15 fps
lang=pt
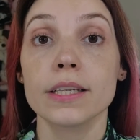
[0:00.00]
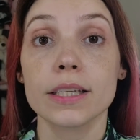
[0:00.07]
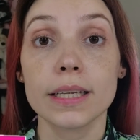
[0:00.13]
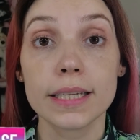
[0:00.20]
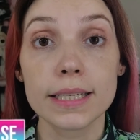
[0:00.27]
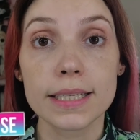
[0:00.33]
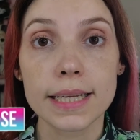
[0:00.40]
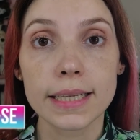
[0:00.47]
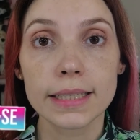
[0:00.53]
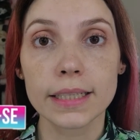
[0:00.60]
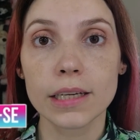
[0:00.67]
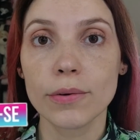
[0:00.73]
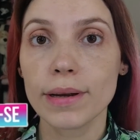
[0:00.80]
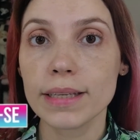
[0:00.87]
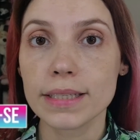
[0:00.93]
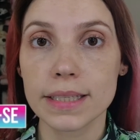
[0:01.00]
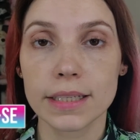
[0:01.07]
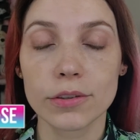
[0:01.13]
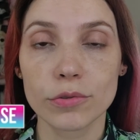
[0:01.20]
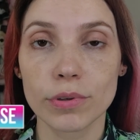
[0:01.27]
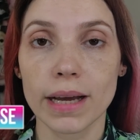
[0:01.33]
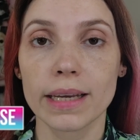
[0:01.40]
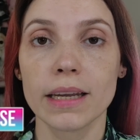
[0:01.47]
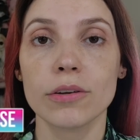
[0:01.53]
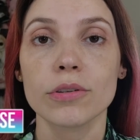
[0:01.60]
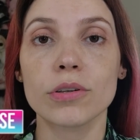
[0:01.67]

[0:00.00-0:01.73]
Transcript: E se ainda não é inscrito no canal,